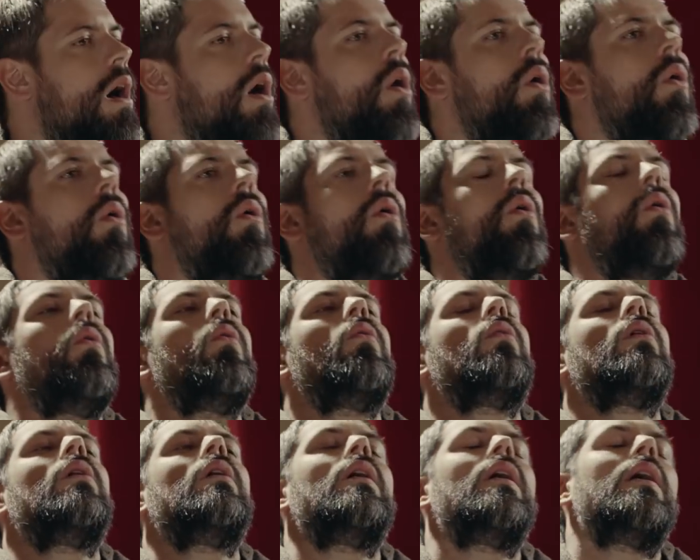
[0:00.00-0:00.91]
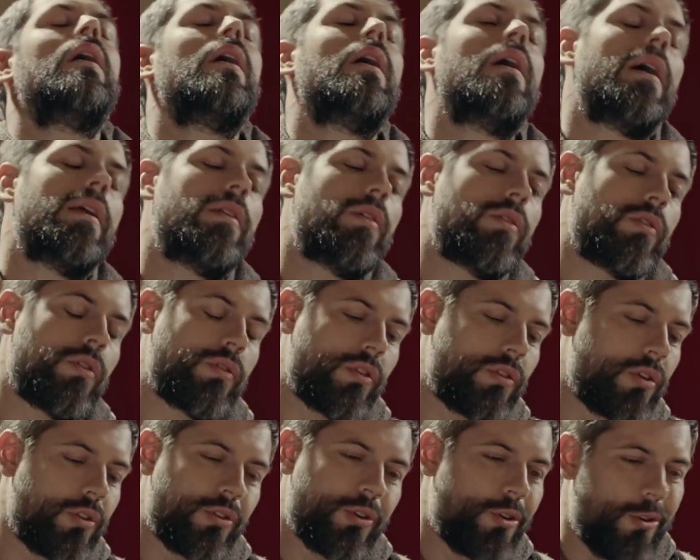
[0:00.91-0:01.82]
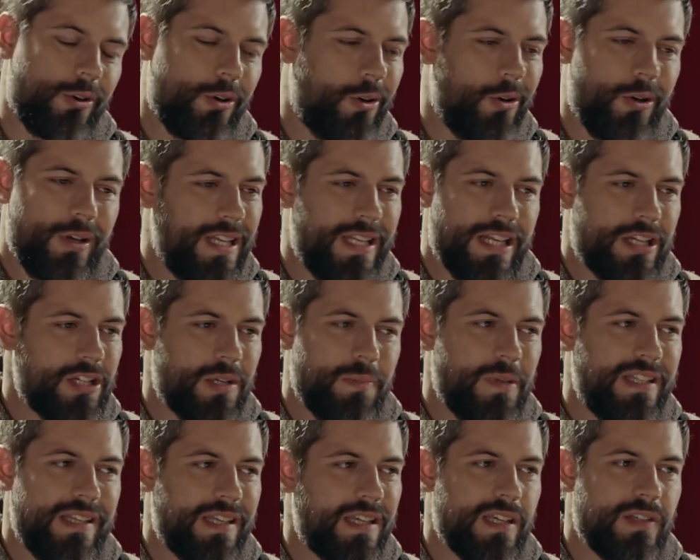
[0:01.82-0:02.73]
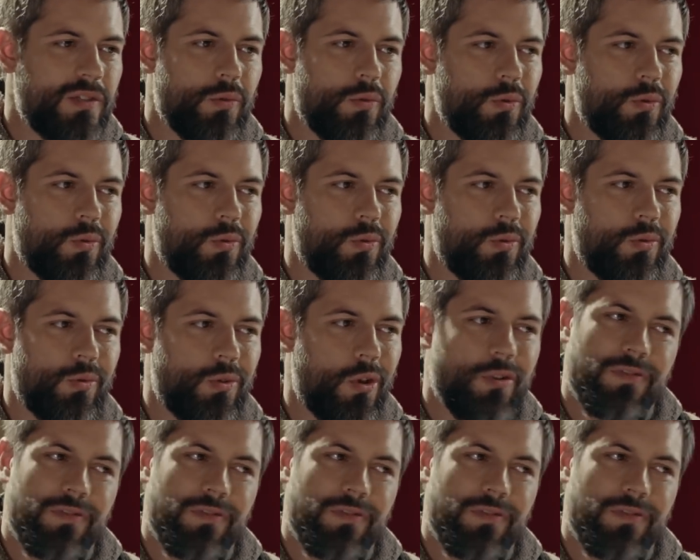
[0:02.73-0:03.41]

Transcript: On s'étend. Oh là là là, attends, attends, attends, euh, il a jamais été question qu'on